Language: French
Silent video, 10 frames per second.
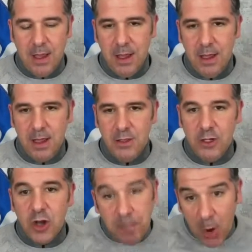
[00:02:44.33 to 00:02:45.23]
euh,
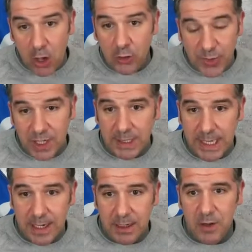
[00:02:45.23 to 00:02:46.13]
de ne pas lui
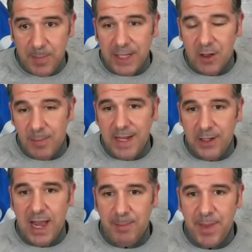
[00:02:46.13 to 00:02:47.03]
donner le prix
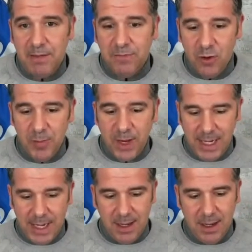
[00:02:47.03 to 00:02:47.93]
Nobel de la paix. Vous
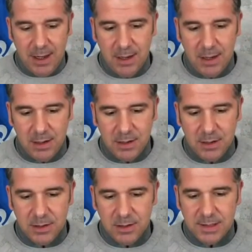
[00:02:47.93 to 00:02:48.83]
comprenez,
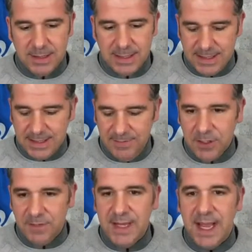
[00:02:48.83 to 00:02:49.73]
euh, ça
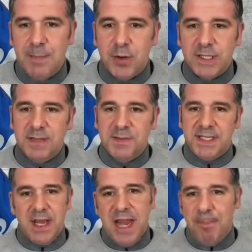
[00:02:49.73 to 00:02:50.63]
va devenir
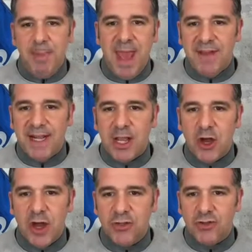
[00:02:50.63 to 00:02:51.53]
impossible. S'il y a la paix avec
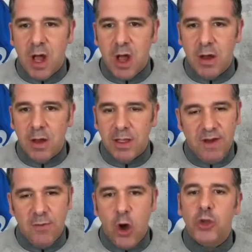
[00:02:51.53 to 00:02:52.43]
la Corée du Nord,
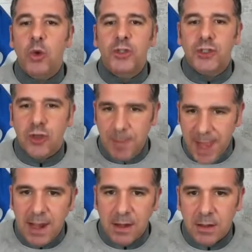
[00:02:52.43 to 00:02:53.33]
il va y avoir un autre
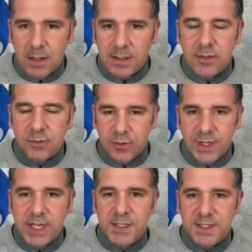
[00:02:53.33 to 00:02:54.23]
sommet. Ils, ont,
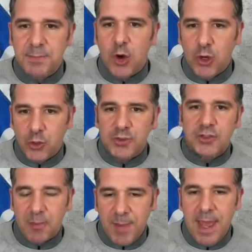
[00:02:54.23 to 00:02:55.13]
négocié pour un
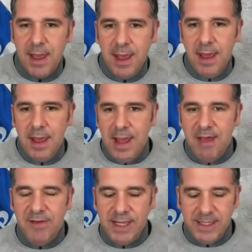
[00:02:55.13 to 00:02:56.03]
autre sommet
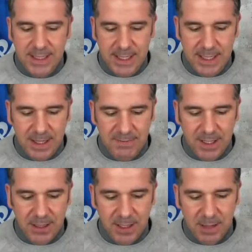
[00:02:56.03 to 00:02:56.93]
avec,
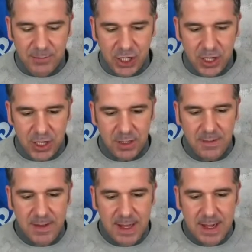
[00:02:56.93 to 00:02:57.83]
avec Kim
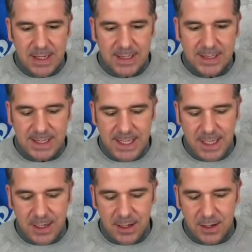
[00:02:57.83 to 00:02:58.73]
Jong-un.
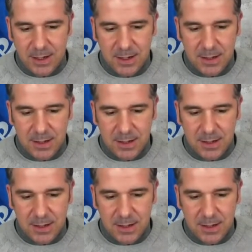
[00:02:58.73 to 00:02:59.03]
Si